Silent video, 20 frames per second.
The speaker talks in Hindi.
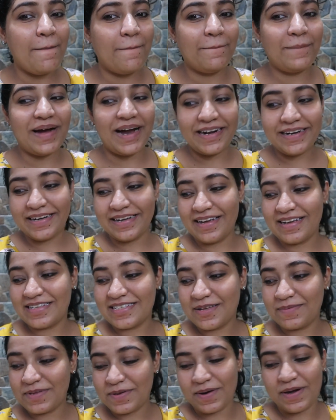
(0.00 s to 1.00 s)
बट
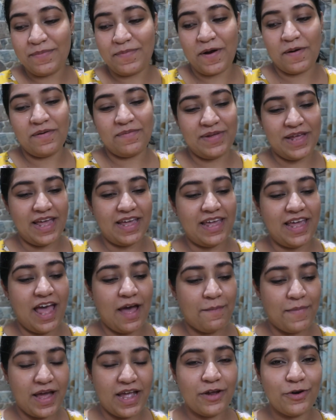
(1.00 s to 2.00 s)
सबसे बड़ी प्रॉब्लम ये है कि
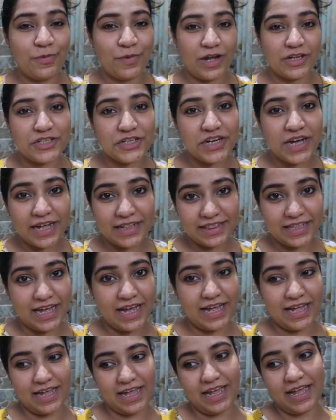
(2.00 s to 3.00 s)
हमारे रूम का जो
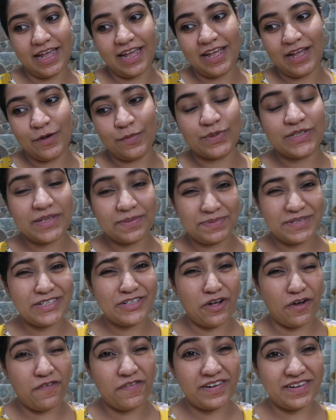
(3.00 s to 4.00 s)
गद्दा है वो सबसे
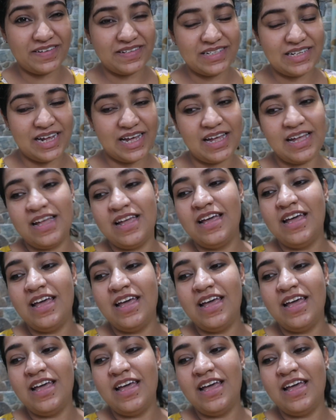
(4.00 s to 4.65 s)
सॉफ्टेस्ट है